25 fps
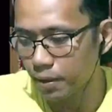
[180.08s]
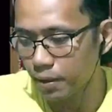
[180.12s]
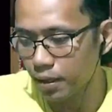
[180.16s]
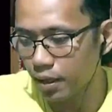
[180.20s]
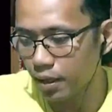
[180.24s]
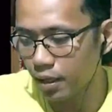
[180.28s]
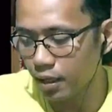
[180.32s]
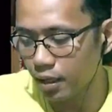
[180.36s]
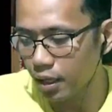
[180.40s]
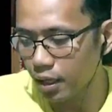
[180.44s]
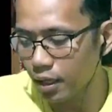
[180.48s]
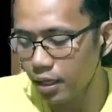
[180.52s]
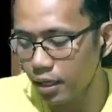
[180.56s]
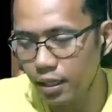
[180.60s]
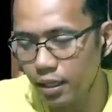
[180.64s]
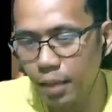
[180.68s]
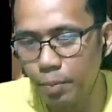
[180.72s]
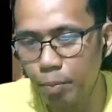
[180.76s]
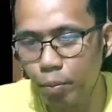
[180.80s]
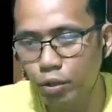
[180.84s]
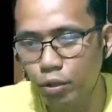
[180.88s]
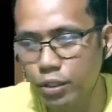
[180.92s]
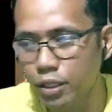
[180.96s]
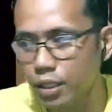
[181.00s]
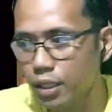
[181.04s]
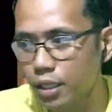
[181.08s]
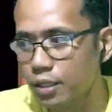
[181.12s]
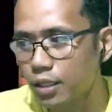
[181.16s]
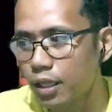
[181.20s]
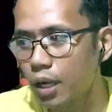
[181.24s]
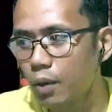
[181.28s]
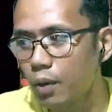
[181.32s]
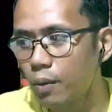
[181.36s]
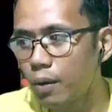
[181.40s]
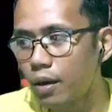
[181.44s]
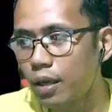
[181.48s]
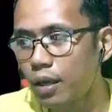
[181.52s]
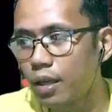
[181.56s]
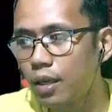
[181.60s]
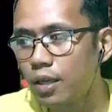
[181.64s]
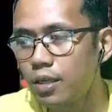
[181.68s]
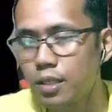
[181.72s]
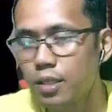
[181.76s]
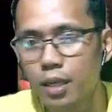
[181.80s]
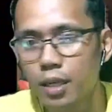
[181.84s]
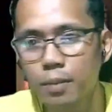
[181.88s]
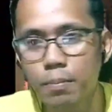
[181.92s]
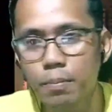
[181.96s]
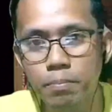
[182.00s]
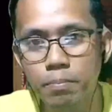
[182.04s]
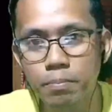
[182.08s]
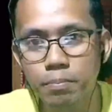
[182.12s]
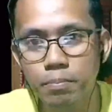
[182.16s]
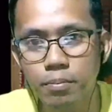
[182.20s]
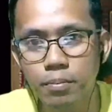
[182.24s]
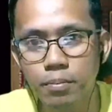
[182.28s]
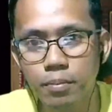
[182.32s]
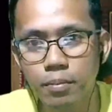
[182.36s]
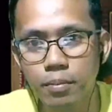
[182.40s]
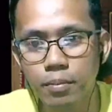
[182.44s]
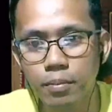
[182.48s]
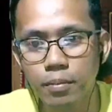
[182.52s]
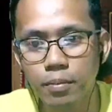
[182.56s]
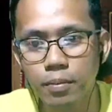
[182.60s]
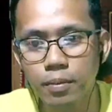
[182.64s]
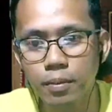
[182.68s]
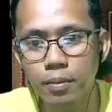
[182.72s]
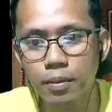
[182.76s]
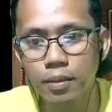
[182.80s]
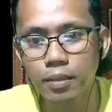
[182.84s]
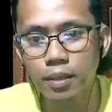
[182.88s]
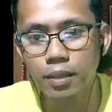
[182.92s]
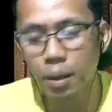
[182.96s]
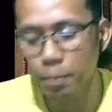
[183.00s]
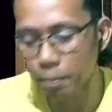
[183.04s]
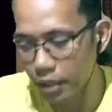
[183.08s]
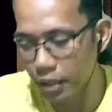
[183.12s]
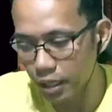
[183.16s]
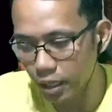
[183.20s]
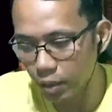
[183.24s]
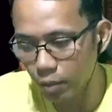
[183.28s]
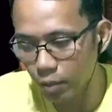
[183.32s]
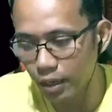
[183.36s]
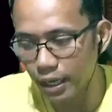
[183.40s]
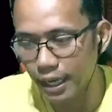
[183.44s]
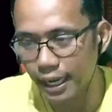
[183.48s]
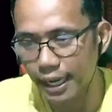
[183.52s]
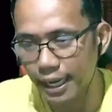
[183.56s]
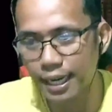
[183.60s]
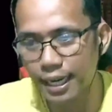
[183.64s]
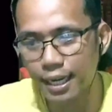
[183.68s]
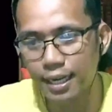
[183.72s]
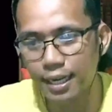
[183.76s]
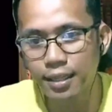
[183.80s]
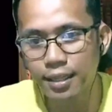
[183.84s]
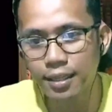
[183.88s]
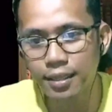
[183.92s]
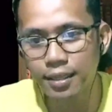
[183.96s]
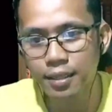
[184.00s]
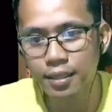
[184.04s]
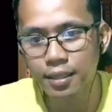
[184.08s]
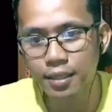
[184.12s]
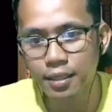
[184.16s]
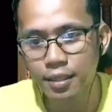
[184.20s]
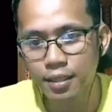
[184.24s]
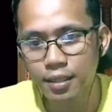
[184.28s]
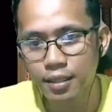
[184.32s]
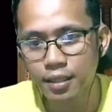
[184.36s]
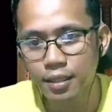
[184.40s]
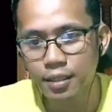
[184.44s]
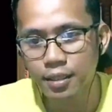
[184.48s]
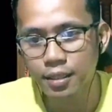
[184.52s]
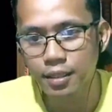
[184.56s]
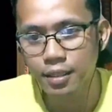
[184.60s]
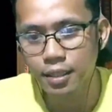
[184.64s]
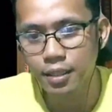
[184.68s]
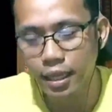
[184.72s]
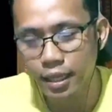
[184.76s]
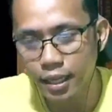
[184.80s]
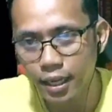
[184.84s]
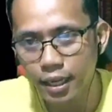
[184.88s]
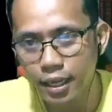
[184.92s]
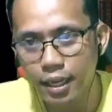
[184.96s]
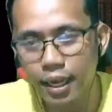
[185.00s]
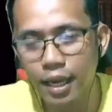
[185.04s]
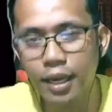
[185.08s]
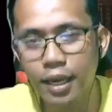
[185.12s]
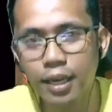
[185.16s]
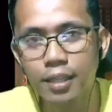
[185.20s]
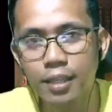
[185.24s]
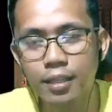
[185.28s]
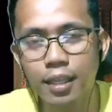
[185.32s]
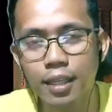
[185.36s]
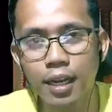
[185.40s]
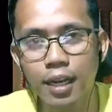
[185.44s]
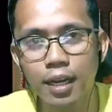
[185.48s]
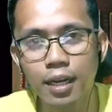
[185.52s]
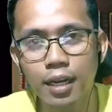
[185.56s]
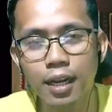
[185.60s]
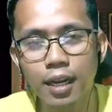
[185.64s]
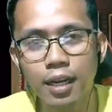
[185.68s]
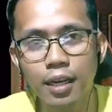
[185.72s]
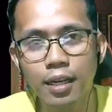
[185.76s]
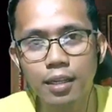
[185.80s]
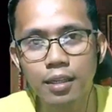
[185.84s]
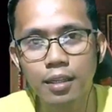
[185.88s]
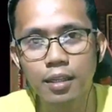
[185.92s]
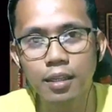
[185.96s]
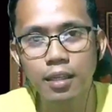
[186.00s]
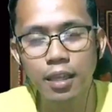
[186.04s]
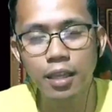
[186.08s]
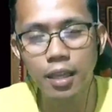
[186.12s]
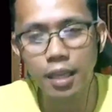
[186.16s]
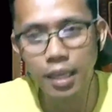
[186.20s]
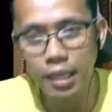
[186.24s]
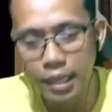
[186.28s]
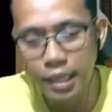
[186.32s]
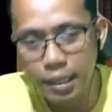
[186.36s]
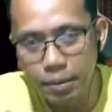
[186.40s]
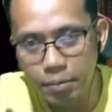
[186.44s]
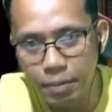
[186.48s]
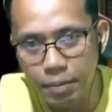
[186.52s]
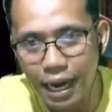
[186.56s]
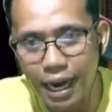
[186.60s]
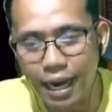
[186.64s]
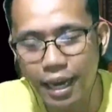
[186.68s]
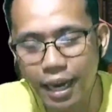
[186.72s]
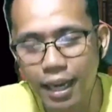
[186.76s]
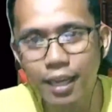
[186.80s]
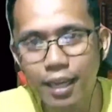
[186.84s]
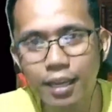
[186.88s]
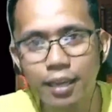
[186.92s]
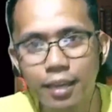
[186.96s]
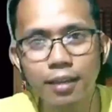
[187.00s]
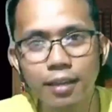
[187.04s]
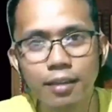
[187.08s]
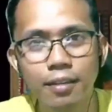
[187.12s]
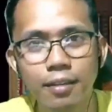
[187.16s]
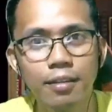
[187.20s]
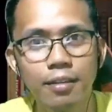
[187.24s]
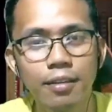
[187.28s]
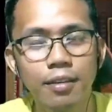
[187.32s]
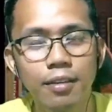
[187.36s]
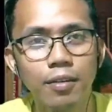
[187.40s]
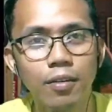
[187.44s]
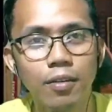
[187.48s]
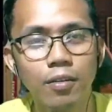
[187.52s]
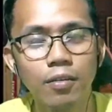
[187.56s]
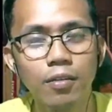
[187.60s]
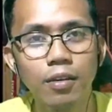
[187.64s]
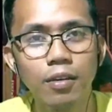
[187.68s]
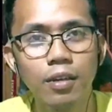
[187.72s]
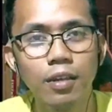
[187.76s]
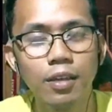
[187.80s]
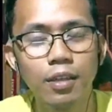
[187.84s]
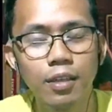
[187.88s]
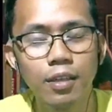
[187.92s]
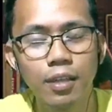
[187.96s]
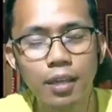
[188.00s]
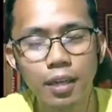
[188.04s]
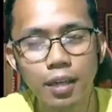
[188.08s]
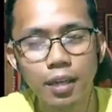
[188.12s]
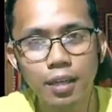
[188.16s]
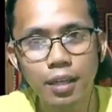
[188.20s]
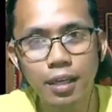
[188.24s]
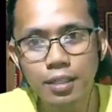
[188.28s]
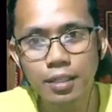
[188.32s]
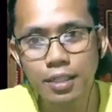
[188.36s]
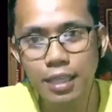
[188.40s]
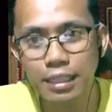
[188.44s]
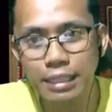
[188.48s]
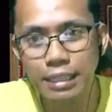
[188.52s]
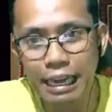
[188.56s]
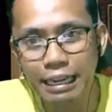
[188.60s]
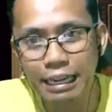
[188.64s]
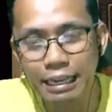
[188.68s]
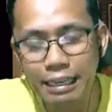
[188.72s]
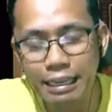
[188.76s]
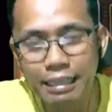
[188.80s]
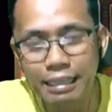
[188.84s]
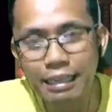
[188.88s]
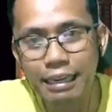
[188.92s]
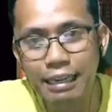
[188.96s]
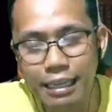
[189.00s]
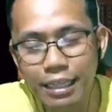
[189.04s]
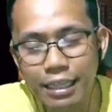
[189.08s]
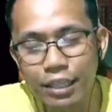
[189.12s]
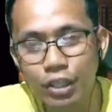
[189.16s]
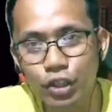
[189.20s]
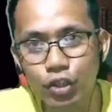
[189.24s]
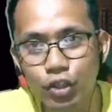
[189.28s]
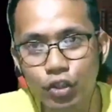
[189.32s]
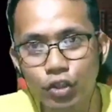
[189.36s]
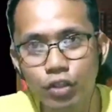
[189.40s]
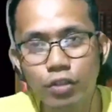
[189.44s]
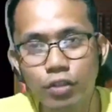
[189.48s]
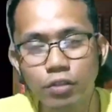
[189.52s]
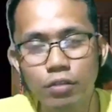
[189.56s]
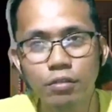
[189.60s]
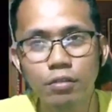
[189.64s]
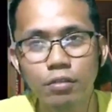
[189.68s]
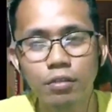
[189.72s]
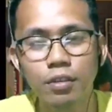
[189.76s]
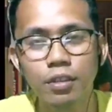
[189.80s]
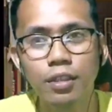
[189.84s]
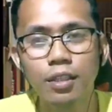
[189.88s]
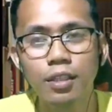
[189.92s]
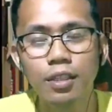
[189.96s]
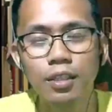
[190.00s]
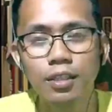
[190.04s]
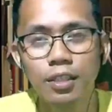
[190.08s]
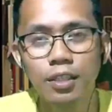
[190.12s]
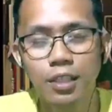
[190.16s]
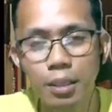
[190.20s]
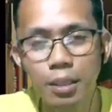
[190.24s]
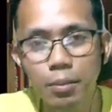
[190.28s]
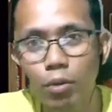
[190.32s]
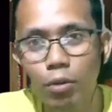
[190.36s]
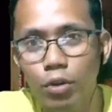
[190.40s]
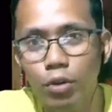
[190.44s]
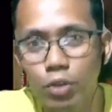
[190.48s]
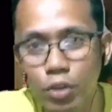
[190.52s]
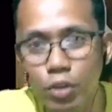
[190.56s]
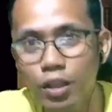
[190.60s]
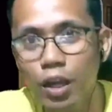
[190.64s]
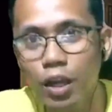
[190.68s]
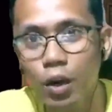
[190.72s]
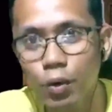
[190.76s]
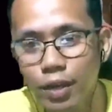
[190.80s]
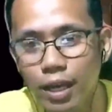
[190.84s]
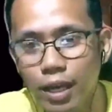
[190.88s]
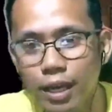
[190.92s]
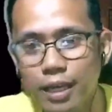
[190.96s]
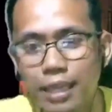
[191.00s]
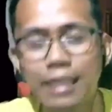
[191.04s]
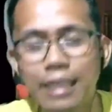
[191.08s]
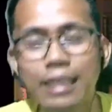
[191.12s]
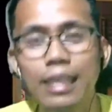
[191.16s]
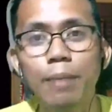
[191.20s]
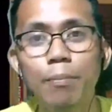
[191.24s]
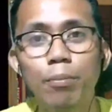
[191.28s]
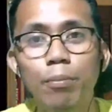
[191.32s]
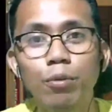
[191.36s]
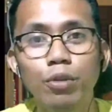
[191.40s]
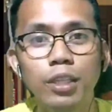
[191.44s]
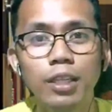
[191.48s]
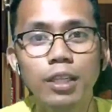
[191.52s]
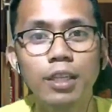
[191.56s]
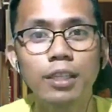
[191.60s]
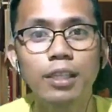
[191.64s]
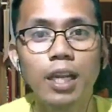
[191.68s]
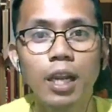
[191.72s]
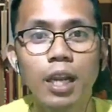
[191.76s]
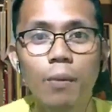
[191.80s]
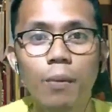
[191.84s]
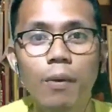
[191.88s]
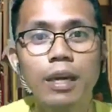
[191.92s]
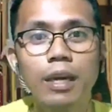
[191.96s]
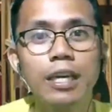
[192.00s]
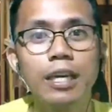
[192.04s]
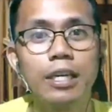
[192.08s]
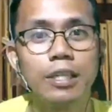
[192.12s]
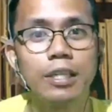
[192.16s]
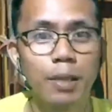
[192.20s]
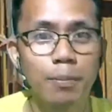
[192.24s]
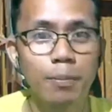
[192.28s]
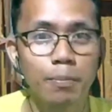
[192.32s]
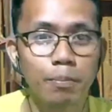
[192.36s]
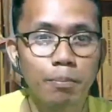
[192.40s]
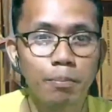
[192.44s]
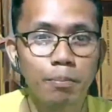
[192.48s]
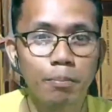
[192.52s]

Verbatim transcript: Eh, hindi po siya nagdalawang isip na paniwalaan na yan ay talagang imahin no ng satanic religion sa demonyo daw yan hindi po siya nagdalawang isip